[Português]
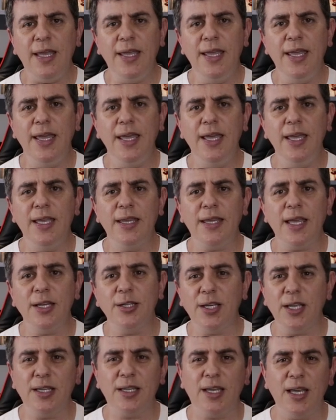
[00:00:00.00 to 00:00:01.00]
E
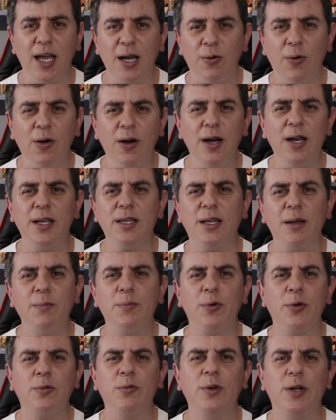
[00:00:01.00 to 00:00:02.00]
tem gente que agora está
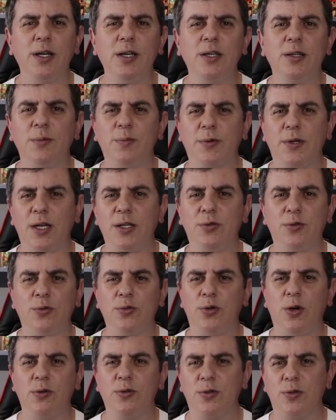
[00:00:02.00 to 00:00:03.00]
me procurando por causa
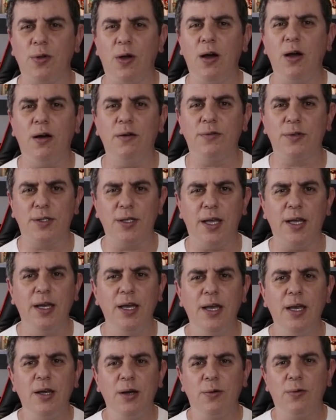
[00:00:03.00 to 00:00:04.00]
dos jogos novos, né?
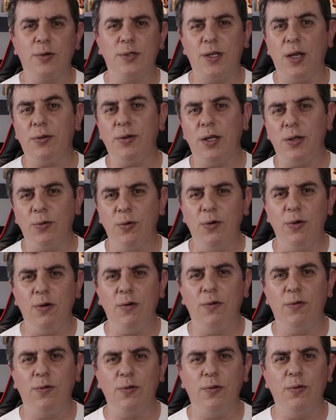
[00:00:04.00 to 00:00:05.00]
O Zelda
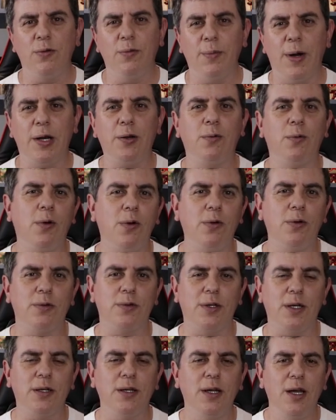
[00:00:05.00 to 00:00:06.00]
novo, o Mario
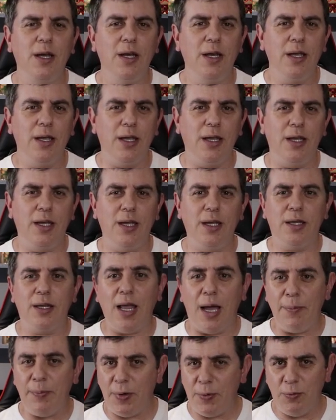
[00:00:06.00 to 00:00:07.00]
Wonder. E
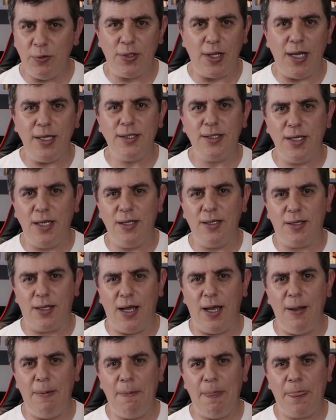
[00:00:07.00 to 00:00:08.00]
dá para mudar sim,
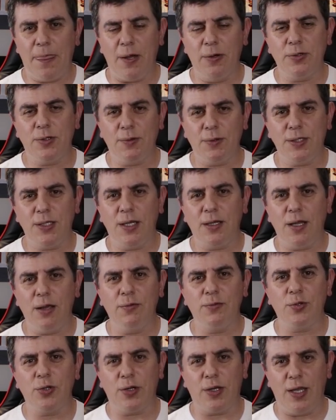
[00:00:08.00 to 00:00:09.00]
tá? Então, se você tem
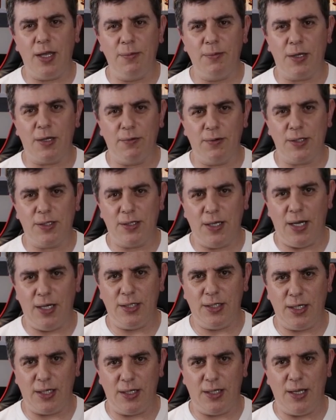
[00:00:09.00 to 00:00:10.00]
um videogame que você
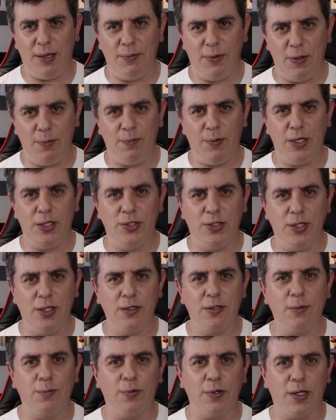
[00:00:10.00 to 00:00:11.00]
acha que está meio
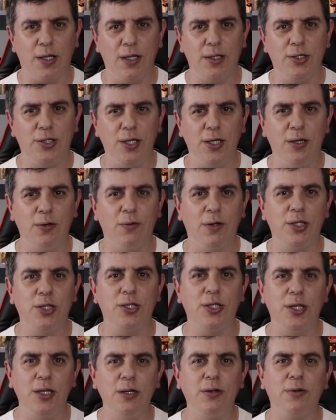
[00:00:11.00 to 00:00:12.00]
perdido, porque tinha o
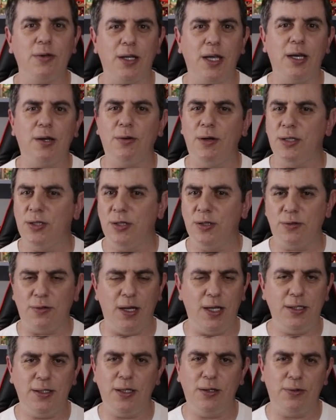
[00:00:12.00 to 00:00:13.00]
antigo, né, que o
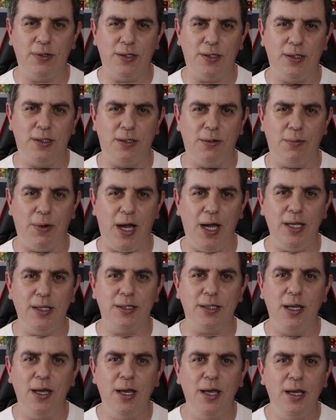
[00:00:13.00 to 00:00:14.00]
XOS não existe
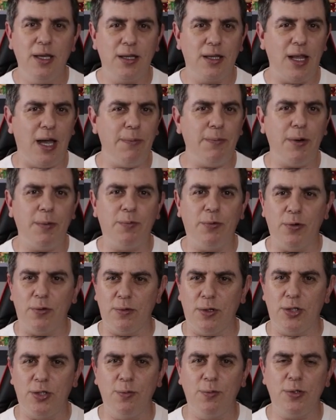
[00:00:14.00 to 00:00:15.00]
mais, dá para pôr
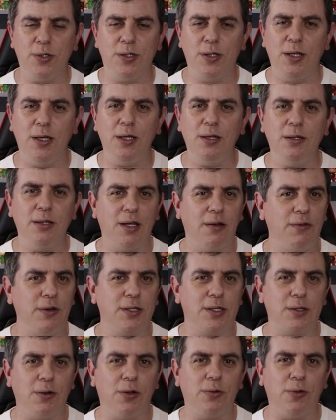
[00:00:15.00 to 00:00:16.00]
um Atmosphere na
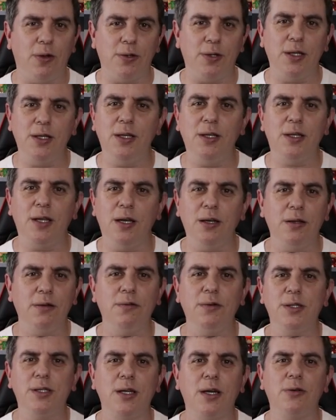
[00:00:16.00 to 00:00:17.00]
versão atual da Nintendo
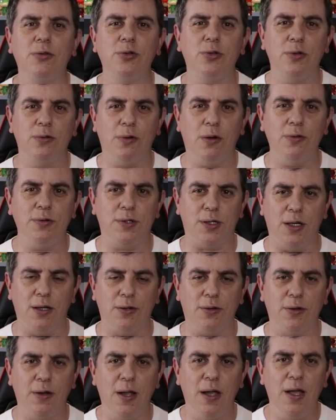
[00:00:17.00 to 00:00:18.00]
e você continua
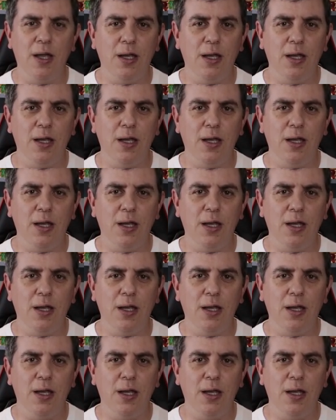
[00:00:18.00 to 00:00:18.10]
usando.